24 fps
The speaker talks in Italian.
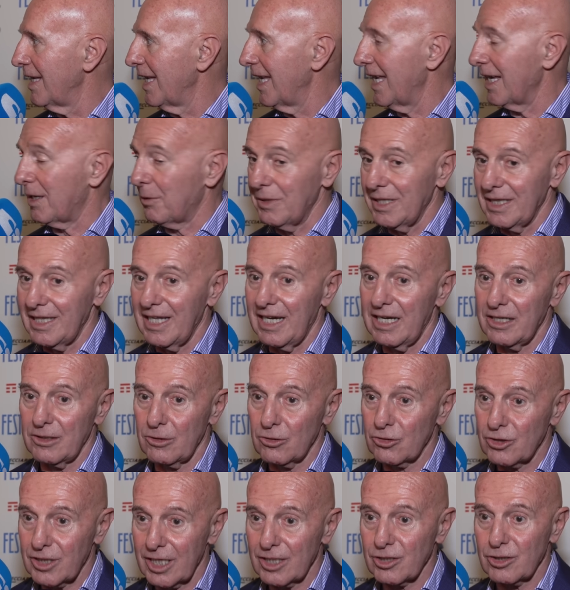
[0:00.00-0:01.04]
e quindi la
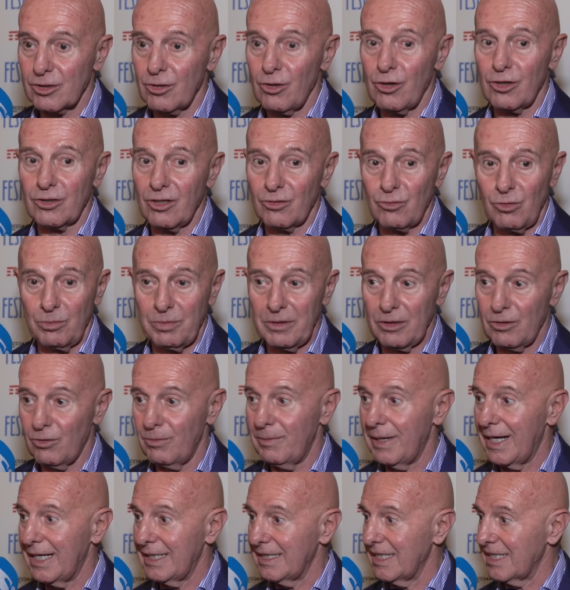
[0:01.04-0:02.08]
nostra storia dopo i
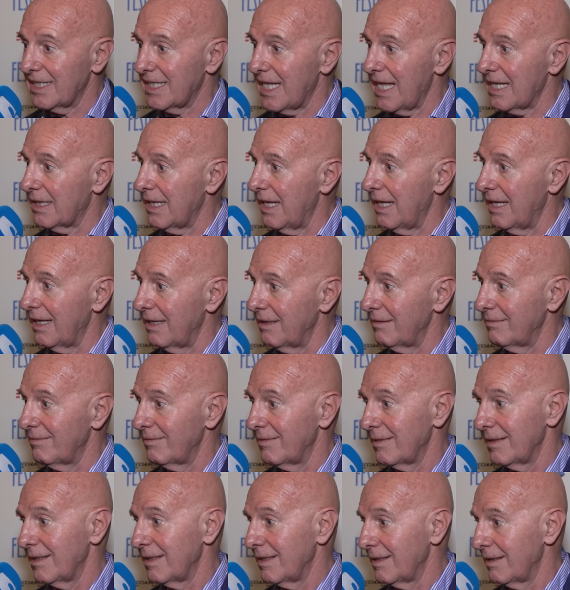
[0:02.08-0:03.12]
romani è stata
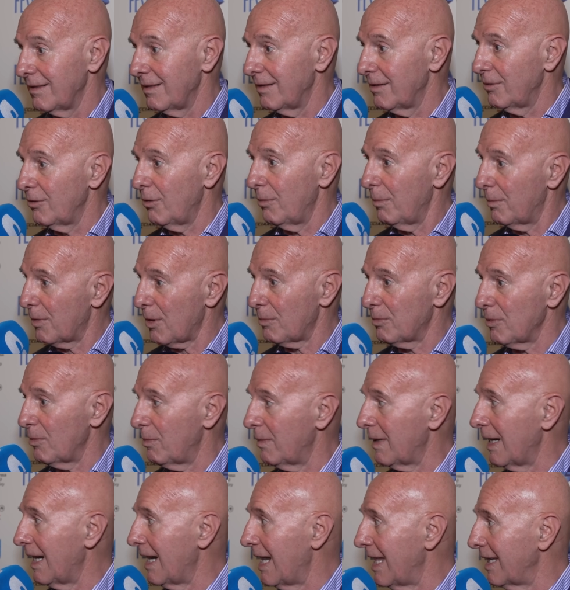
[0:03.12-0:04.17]
non proprio
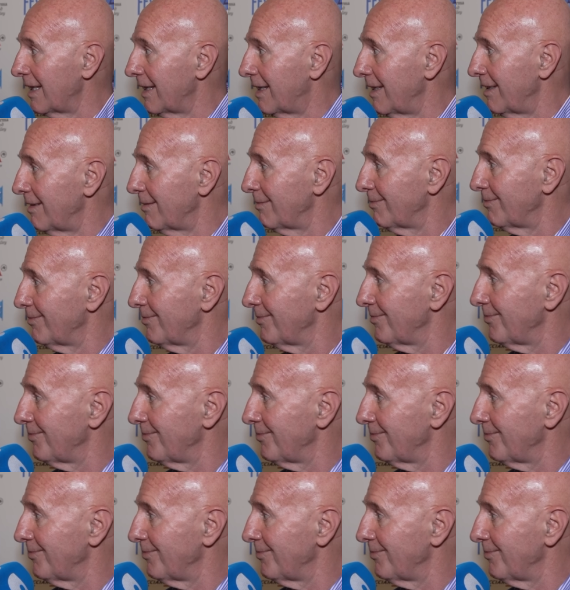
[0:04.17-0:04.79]
brillante